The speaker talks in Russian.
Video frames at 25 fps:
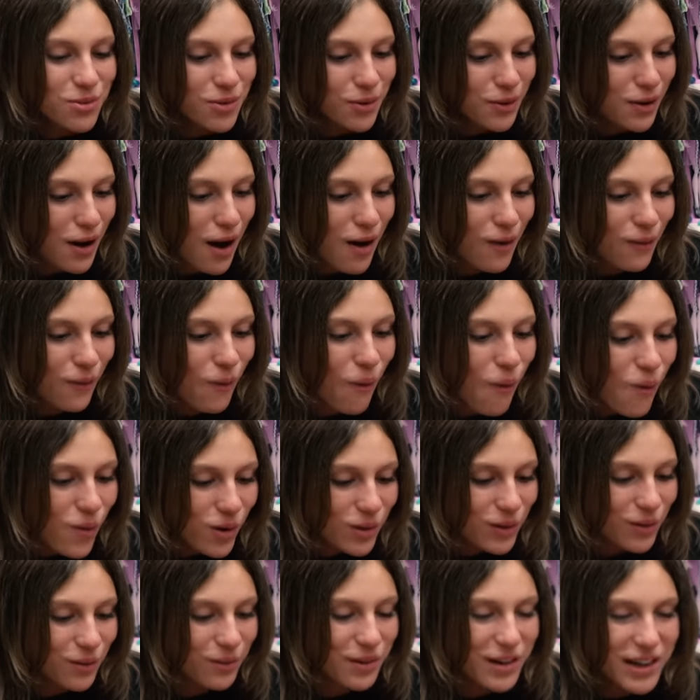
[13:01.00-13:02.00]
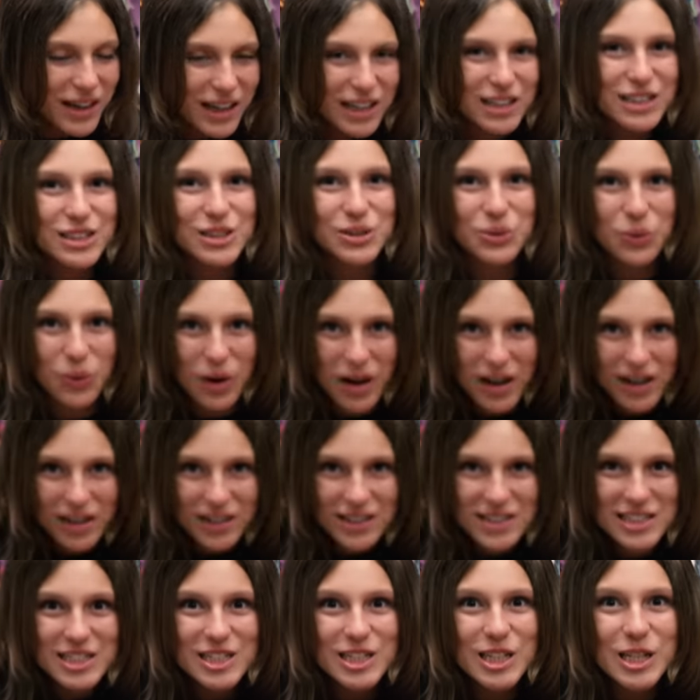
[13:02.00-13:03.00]
в руках куклу Кэти Нуар
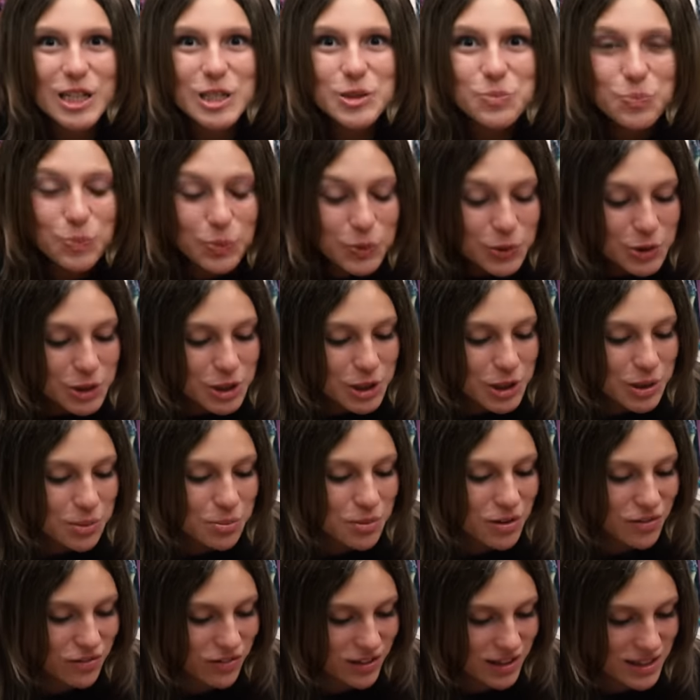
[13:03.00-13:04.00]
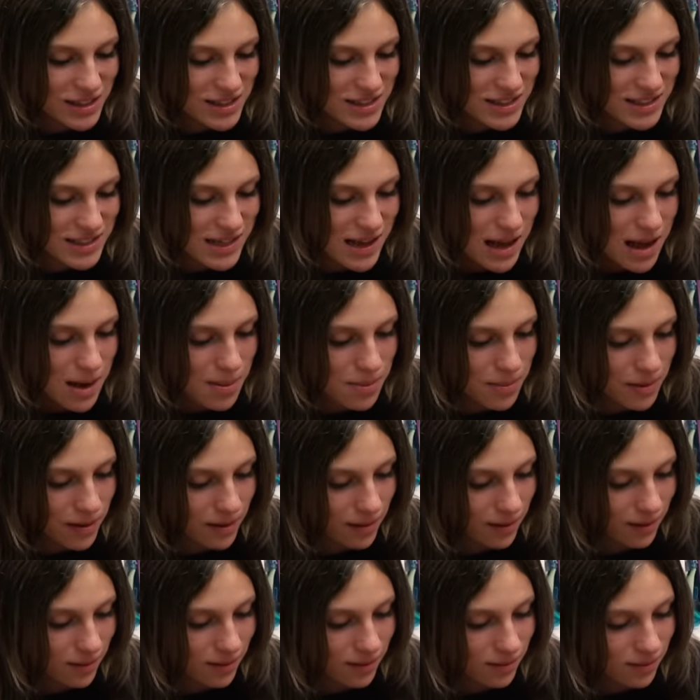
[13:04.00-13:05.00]
с распущенными волосами.